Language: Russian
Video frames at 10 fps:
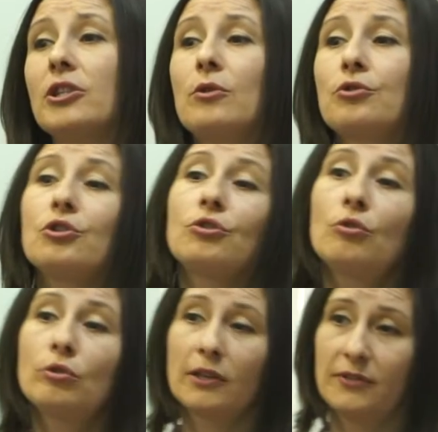она очень
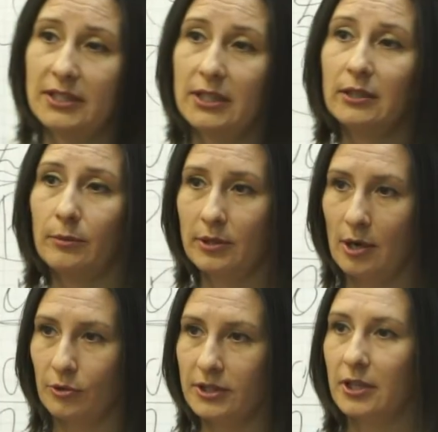долго висела,
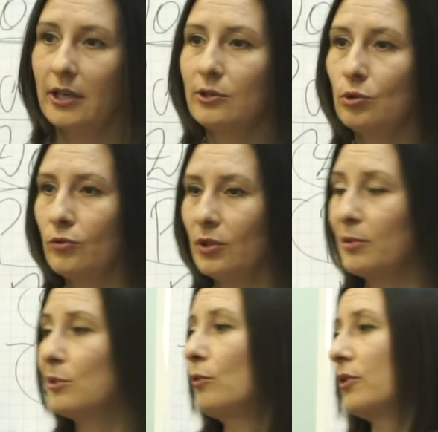была у нас реализована
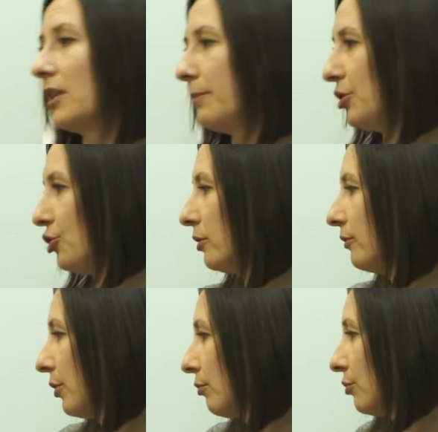пословица
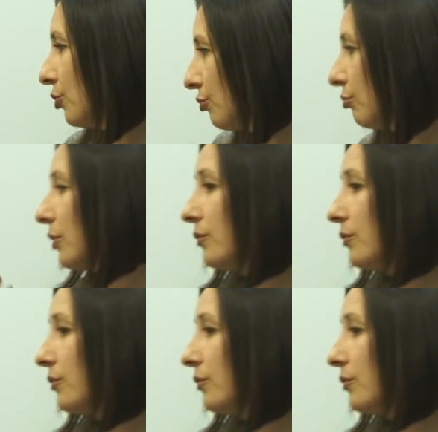обещанного три года ждут,